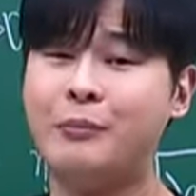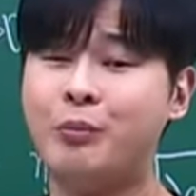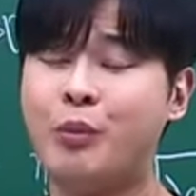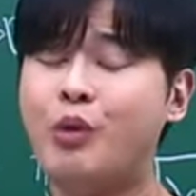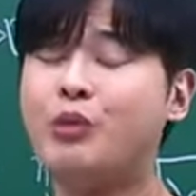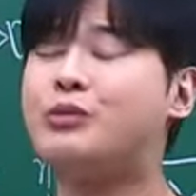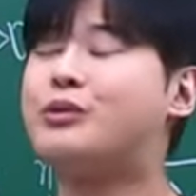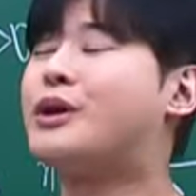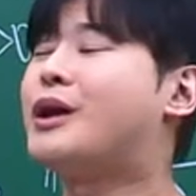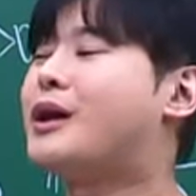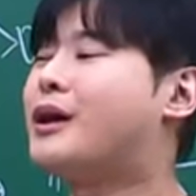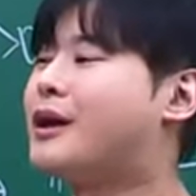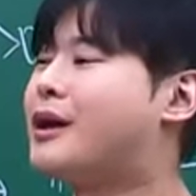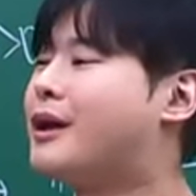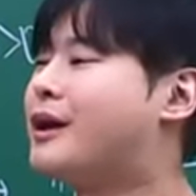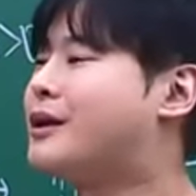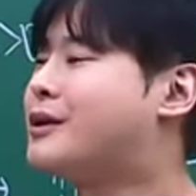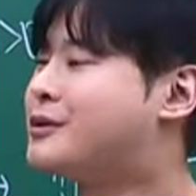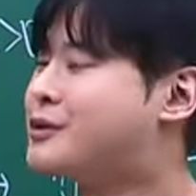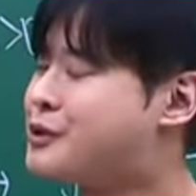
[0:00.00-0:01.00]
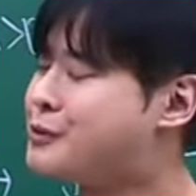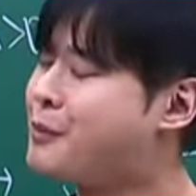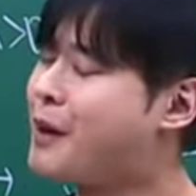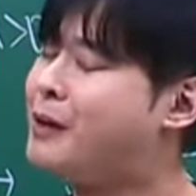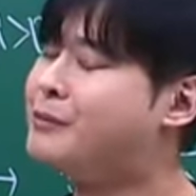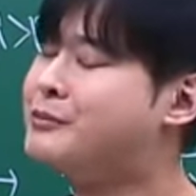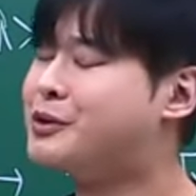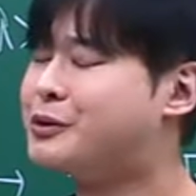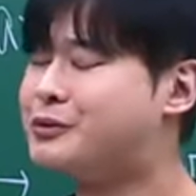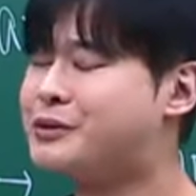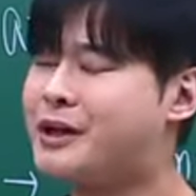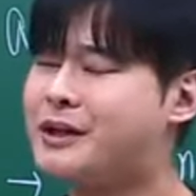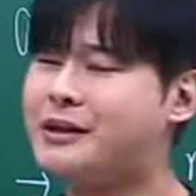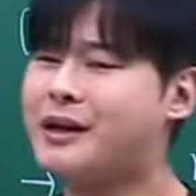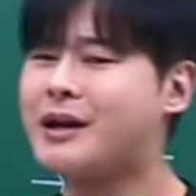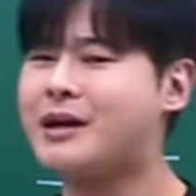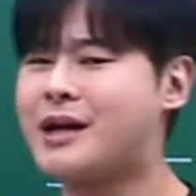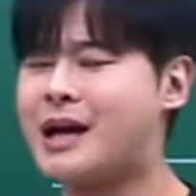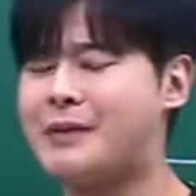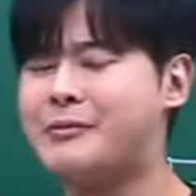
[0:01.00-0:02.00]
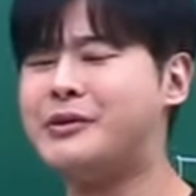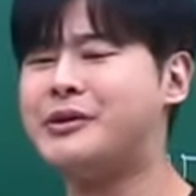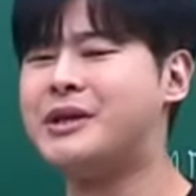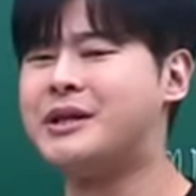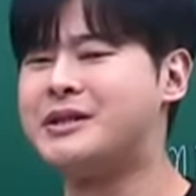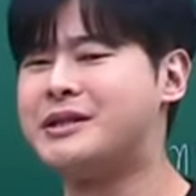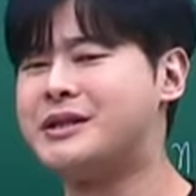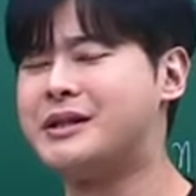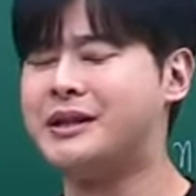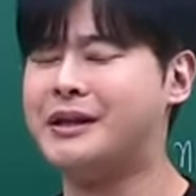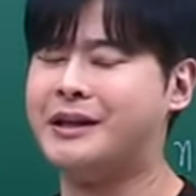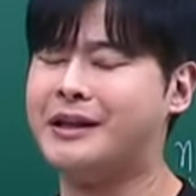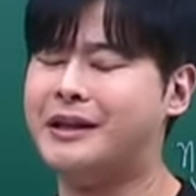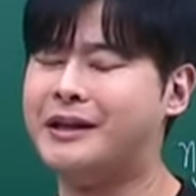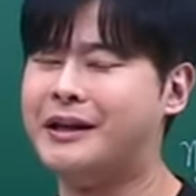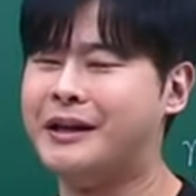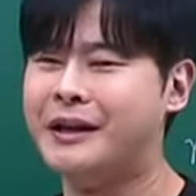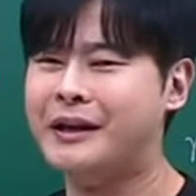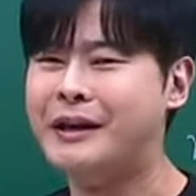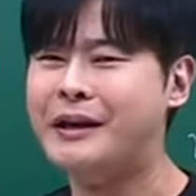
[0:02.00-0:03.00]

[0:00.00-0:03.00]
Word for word: 뭐 어때 지 마음대로 살다가 가면 되지